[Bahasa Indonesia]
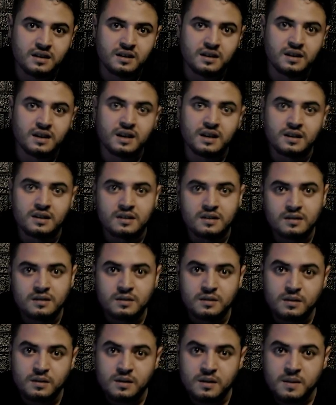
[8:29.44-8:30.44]
yang
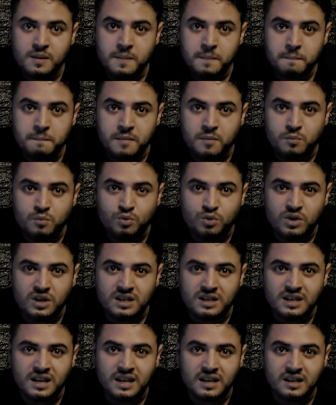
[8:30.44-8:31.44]

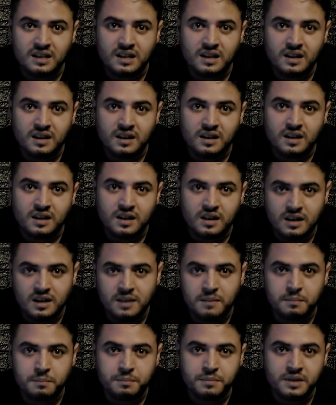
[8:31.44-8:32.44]
membuat Dakir
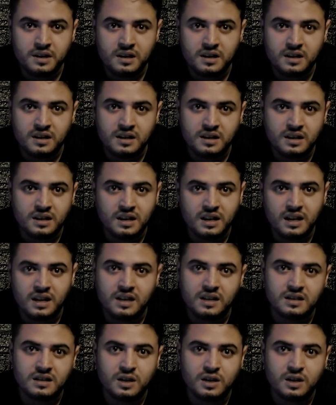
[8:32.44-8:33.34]
hampir kehilangan